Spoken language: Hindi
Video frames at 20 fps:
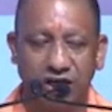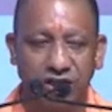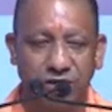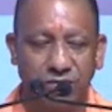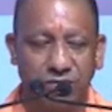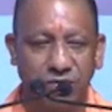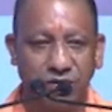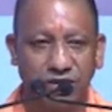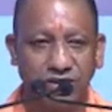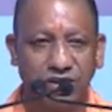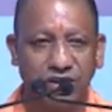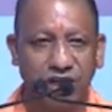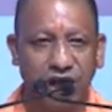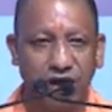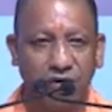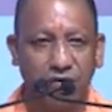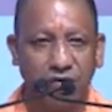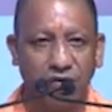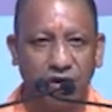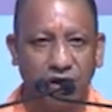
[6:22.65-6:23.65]

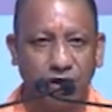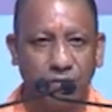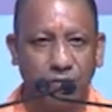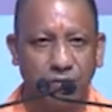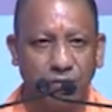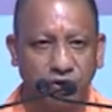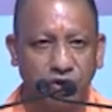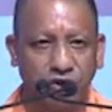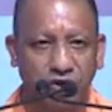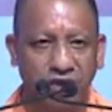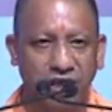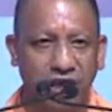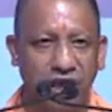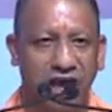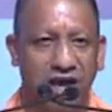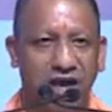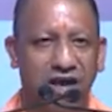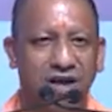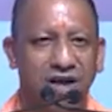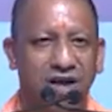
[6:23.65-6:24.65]
अर्थव्यवस्था को एक बुस्ट
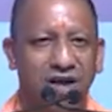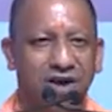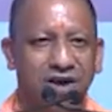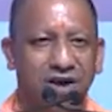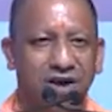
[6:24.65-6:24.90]
दिया